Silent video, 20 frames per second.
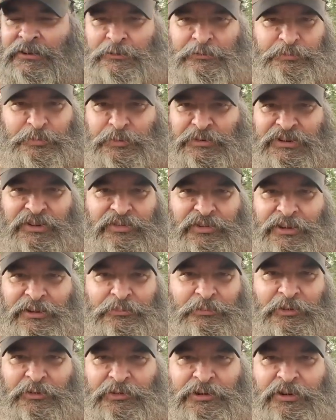auf
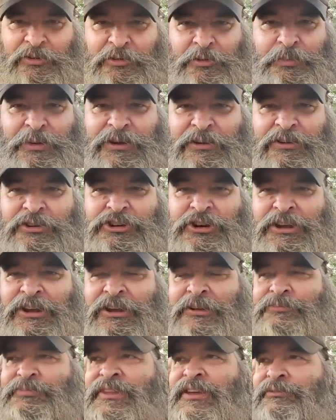Bundesebene oder europäische
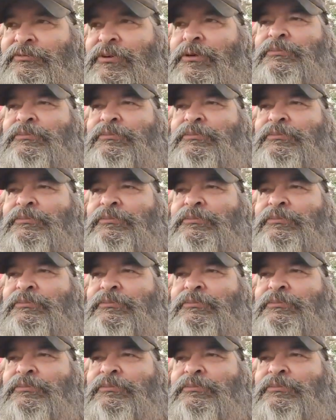Ebene,